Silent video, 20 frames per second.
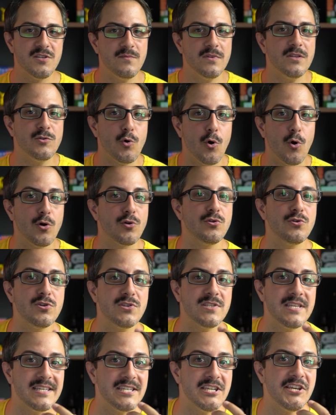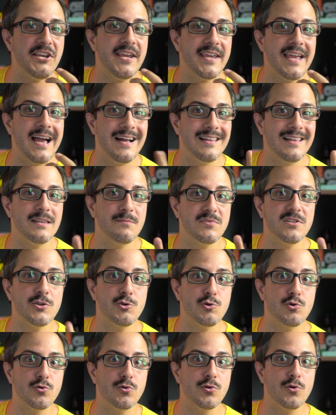Şimdi dördüncü seçeneğe
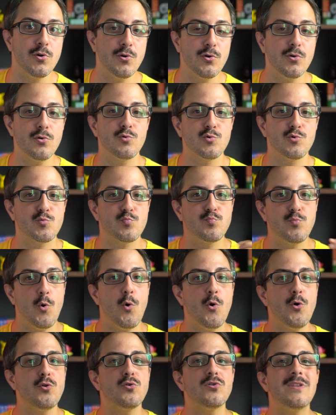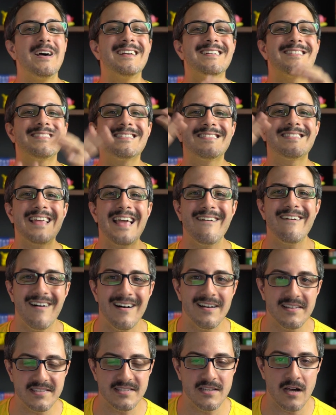geldiğimizde şunu görüyoruz. Bu oyunlar
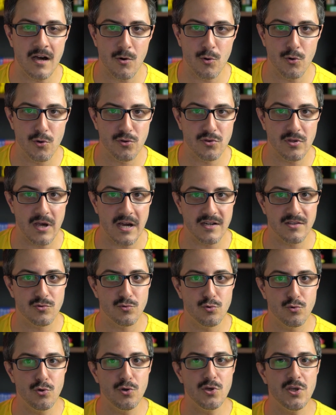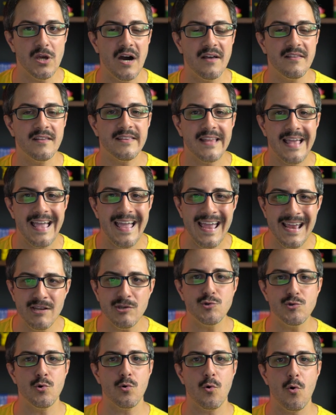devasa oyunlar. Dünyanın
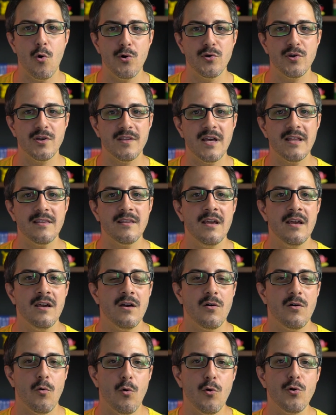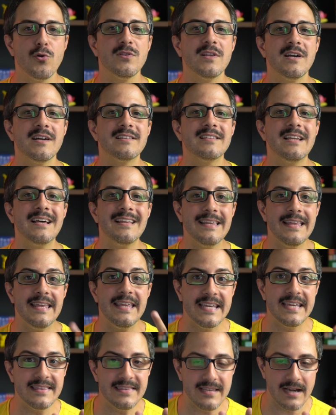en çok oynanan oyunlarından
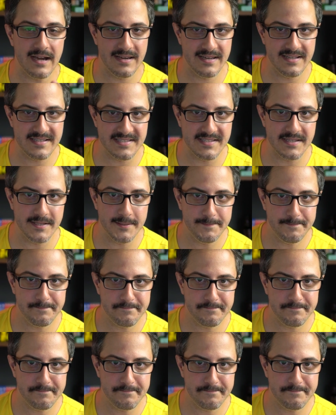iki tanesi.